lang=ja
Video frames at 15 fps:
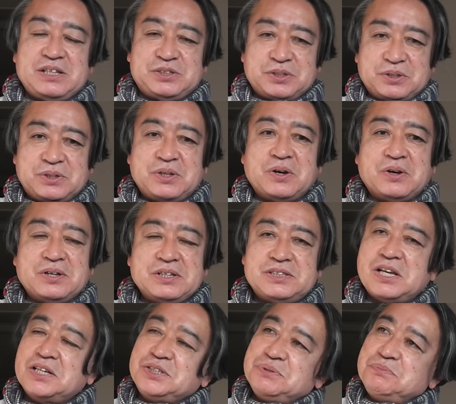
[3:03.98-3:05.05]
ずっと
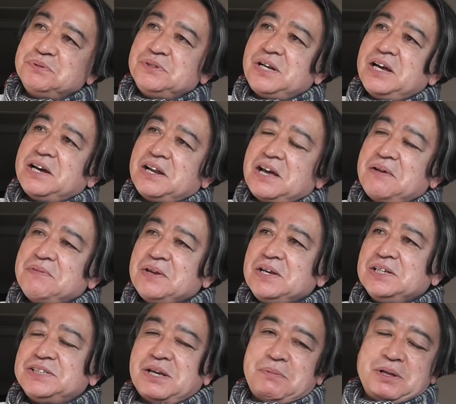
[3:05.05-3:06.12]
30分ぐらいかな、
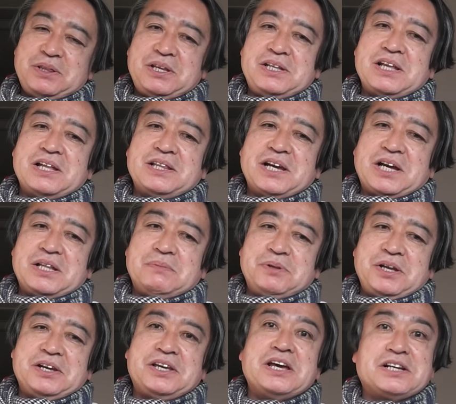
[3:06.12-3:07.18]
喋っていたんだけども
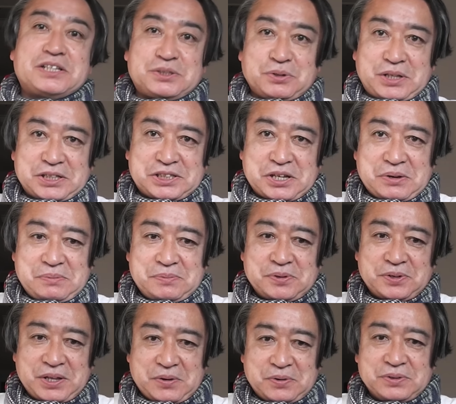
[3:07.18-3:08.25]
ね、元気そうでしたよ、
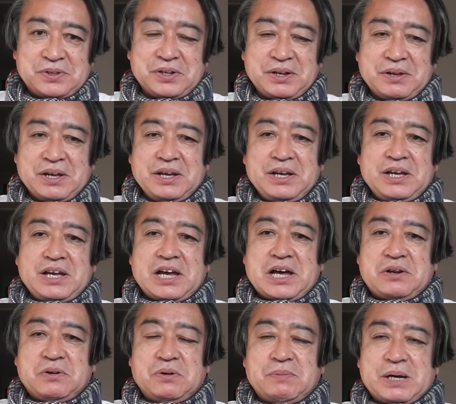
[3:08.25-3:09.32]
もうね、本当に。
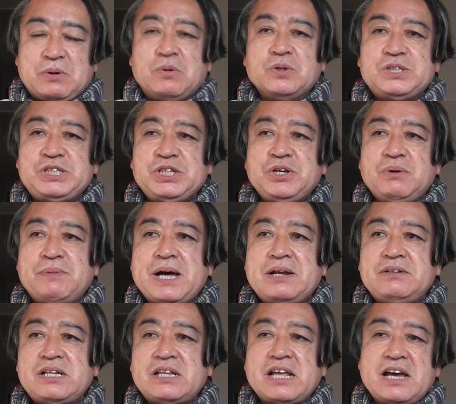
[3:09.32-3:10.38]
あの、まあ、高知業回
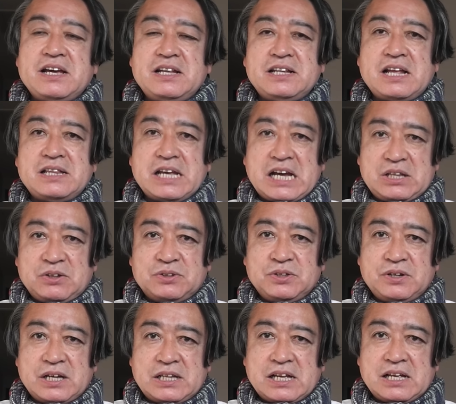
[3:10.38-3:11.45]
るんで大変なんだけどと
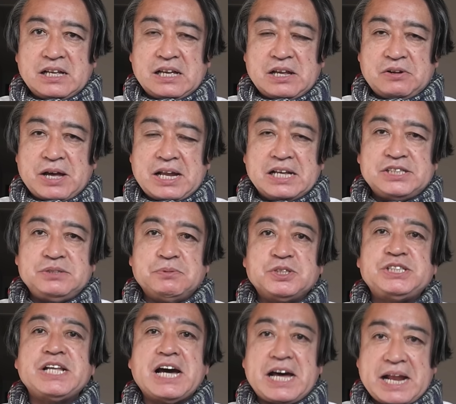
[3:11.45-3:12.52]
いう方、あの話も
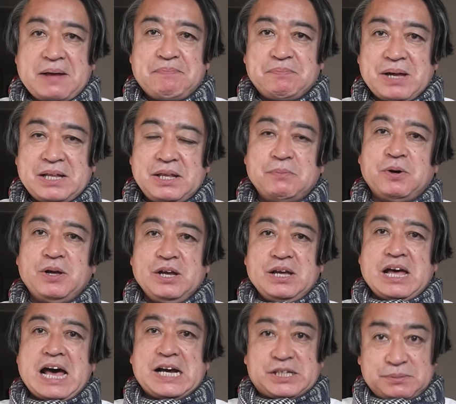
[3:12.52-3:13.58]
しながら、まあ、でも、
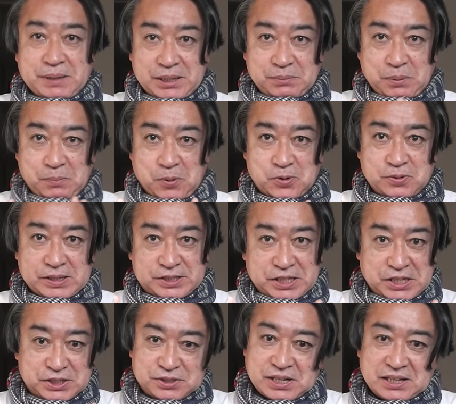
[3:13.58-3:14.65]
あくまでも僕は
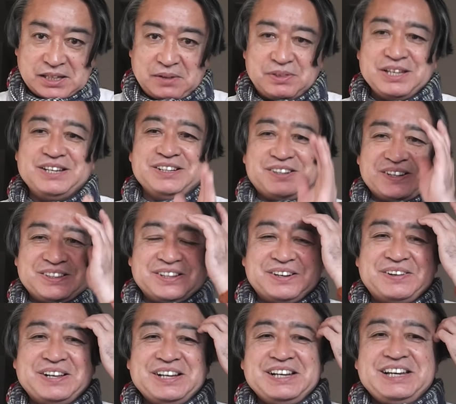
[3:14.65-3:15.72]
選手なんで、っていうこと
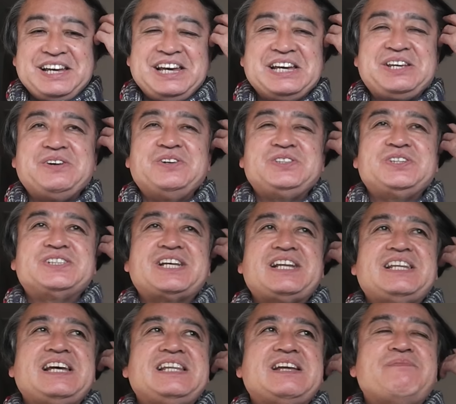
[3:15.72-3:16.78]
を、えー、強調さ
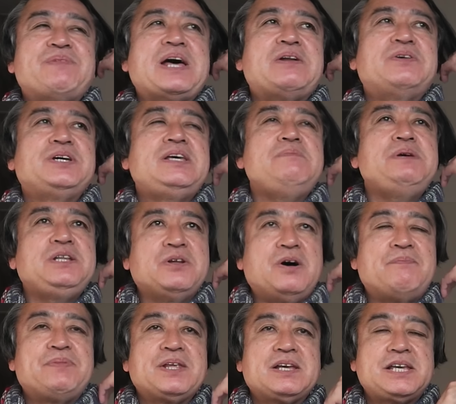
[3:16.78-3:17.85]
れていて、あの、日々
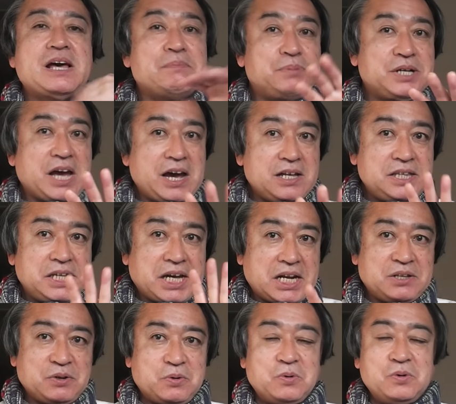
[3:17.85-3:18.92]
のキャンプに入ってか
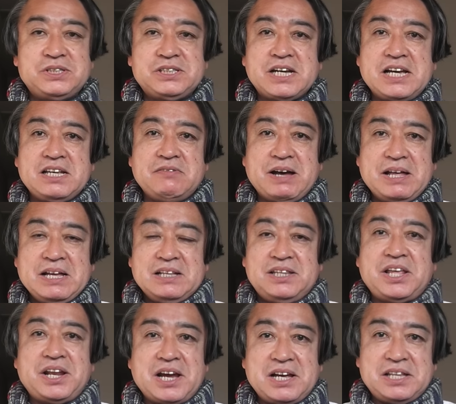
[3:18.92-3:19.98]
らのコーチ会議は
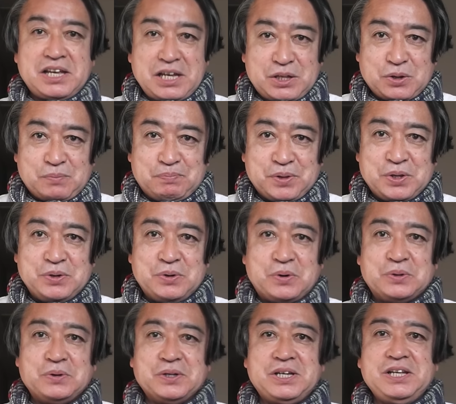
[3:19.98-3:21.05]
出ないでいいという
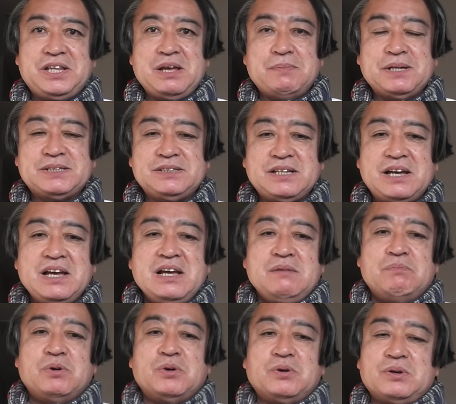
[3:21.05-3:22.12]
ことを聞いていますんで、
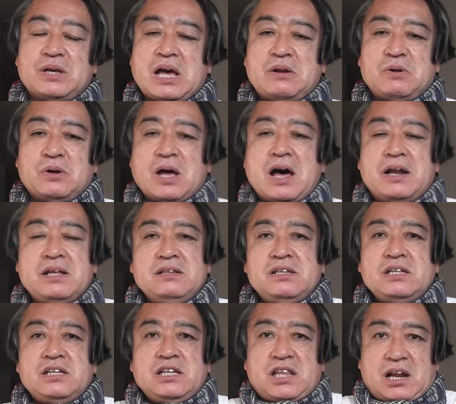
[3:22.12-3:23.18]
もう、あの、あれに
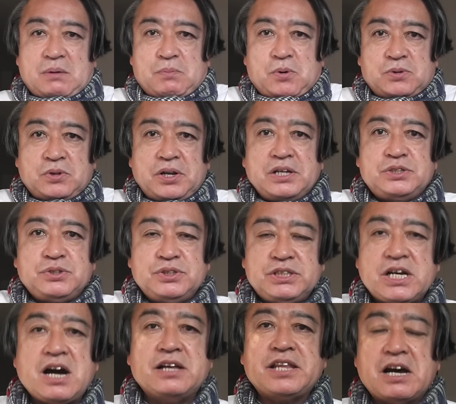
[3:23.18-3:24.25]
出ていたら僕の練習時
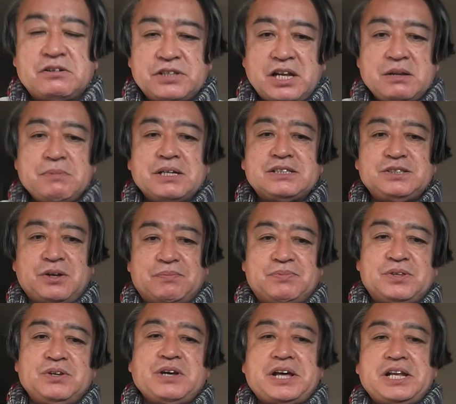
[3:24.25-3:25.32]
間がなくなりますよ、
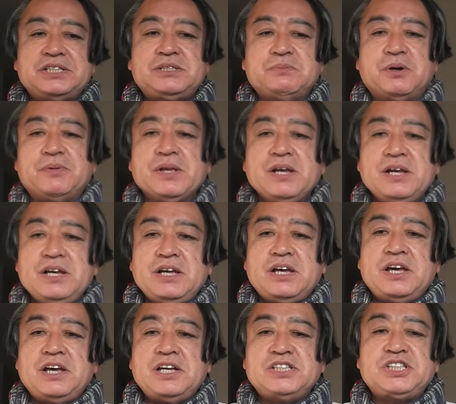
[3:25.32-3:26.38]
という話も、
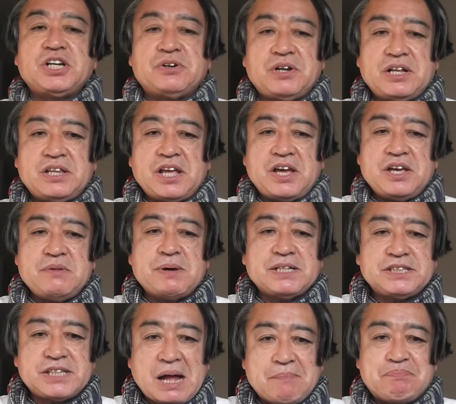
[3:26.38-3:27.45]
えー、してくれていま
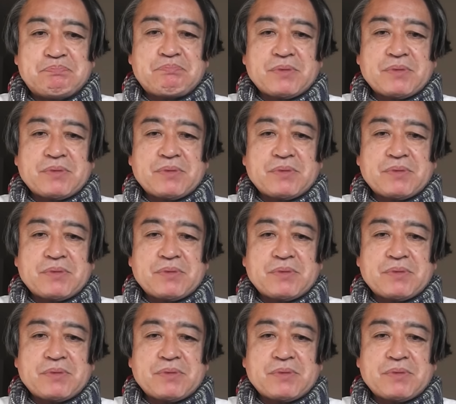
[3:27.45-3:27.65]
した。